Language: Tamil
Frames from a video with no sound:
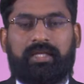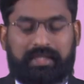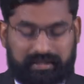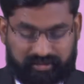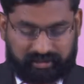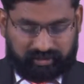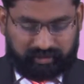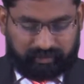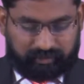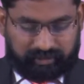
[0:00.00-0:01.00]
இந்த
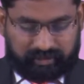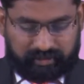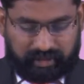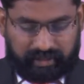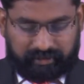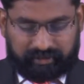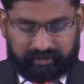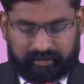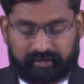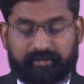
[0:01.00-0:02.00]
சத்தியம் நமக்கு
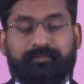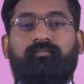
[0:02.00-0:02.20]
அடங்கியிருக்கிறது